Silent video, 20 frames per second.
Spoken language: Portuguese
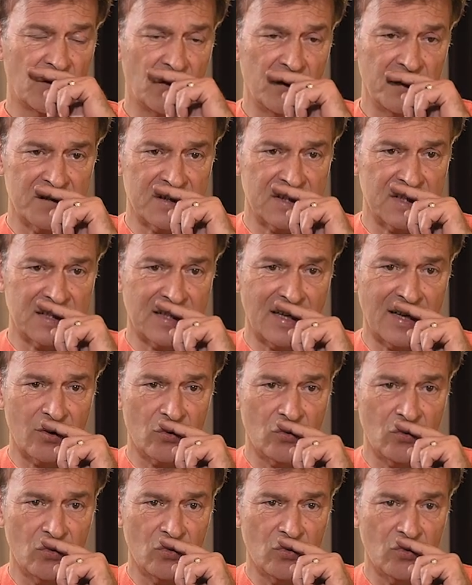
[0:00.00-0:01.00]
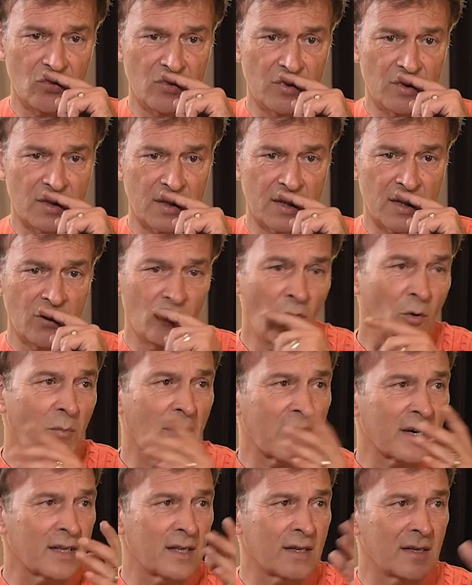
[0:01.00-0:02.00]
fui visitar o. Aquilo é um
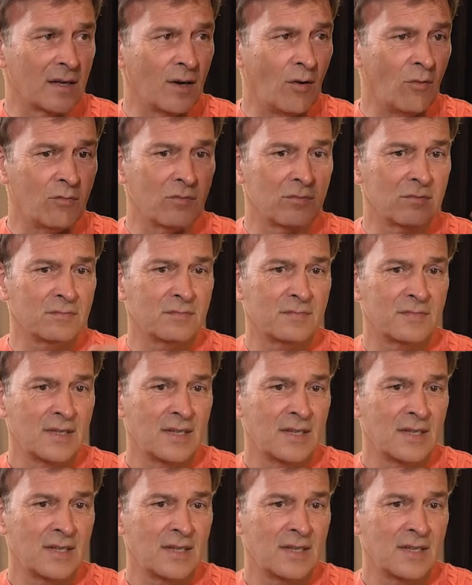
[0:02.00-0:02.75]
barco, aquilo é um.